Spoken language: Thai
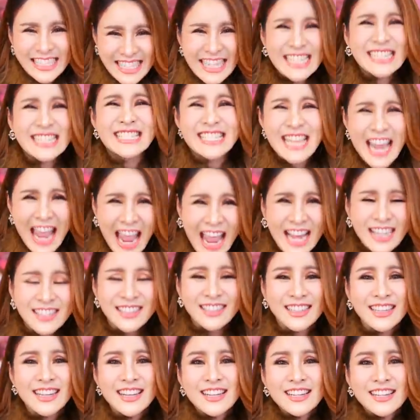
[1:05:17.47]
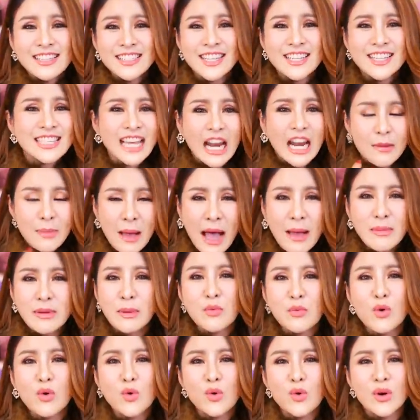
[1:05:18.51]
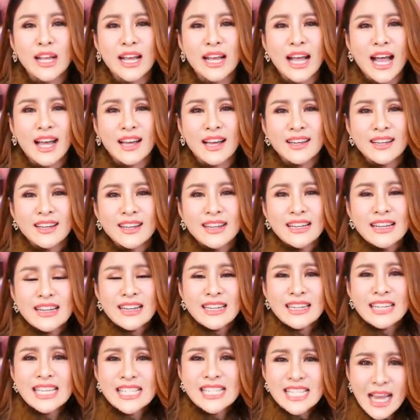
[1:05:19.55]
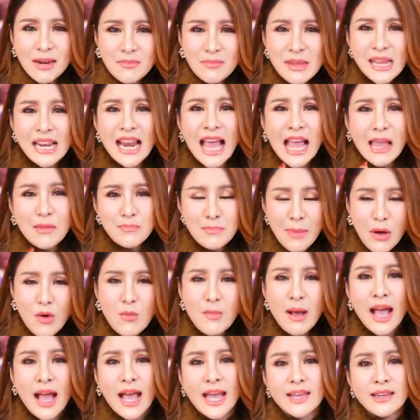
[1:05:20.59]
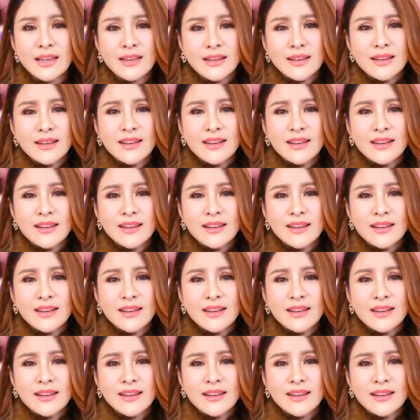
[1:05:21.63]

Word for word: จริงๆฉันสารภาพกับพวกคุณเลยค่ะดิฉันมีหลายเป้าหมาย